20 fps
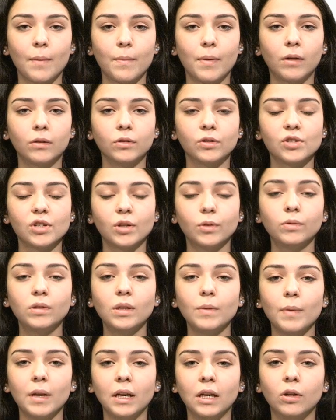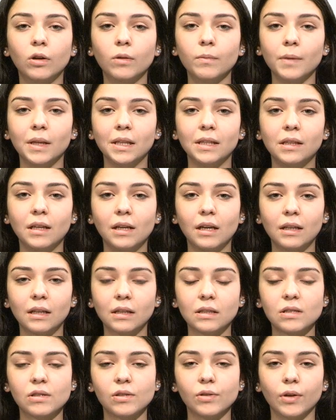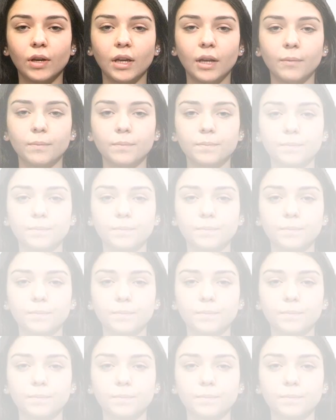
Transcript: a Paolo Ceruti per i commenti in redazione.